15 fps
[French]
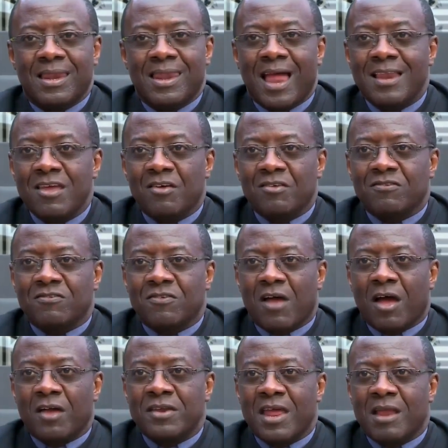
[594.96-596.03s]
L'alliance
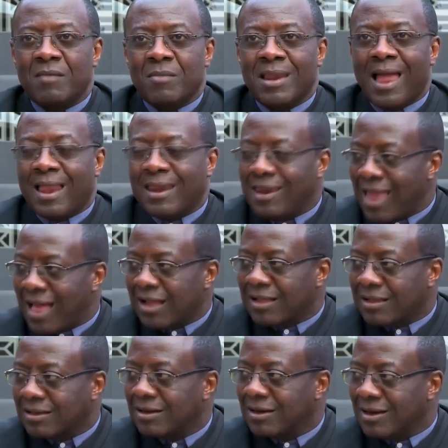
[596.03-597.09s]
la,
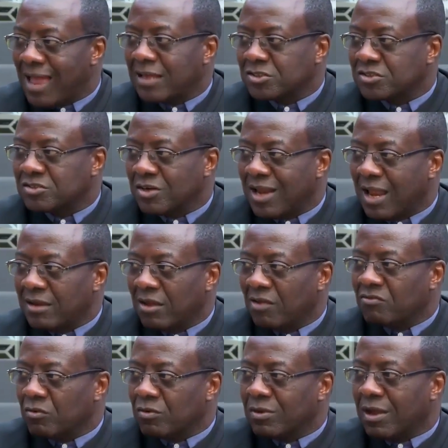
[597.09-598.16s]
l'arche de
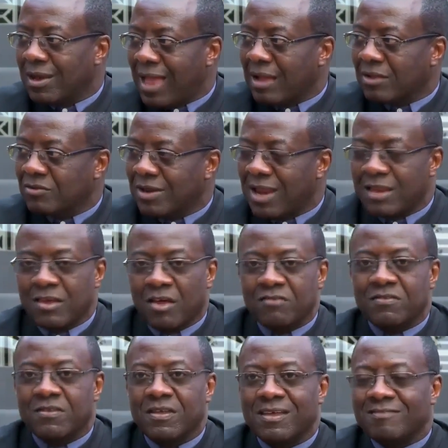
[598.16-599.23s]
l'alliance, ou l'arc de
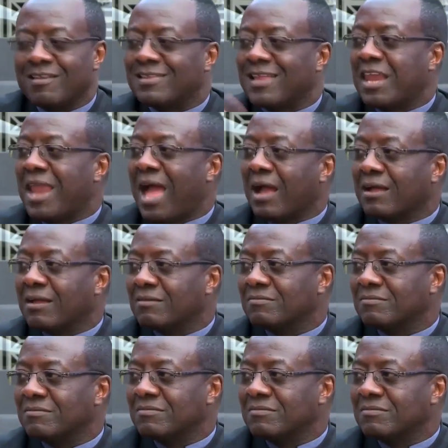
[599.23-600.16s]
l'alliance, c'est un arc.